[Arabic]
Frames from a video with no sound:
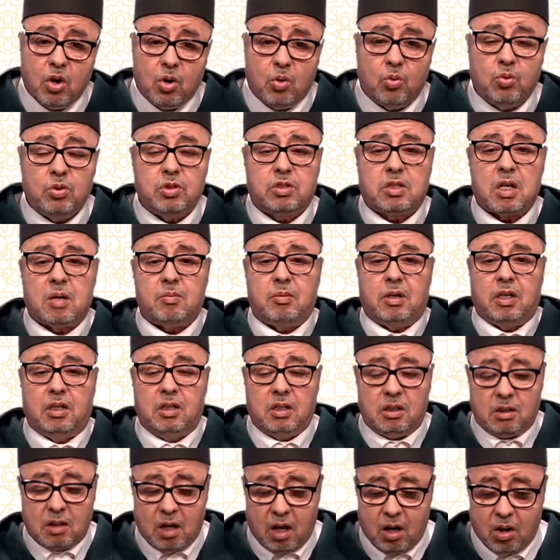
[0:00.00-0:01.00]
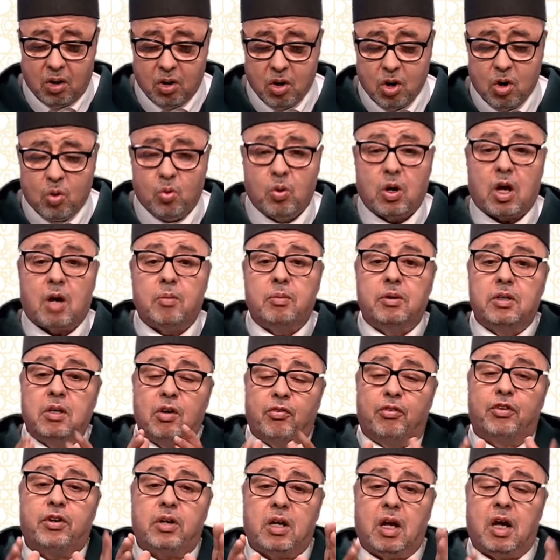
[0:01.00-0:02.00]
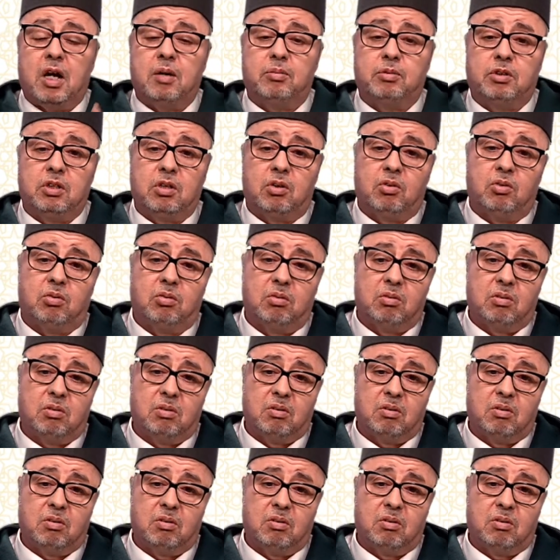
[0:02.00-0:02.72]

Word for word: ويسامح لينا ويقبلنا في الرحاب ديالو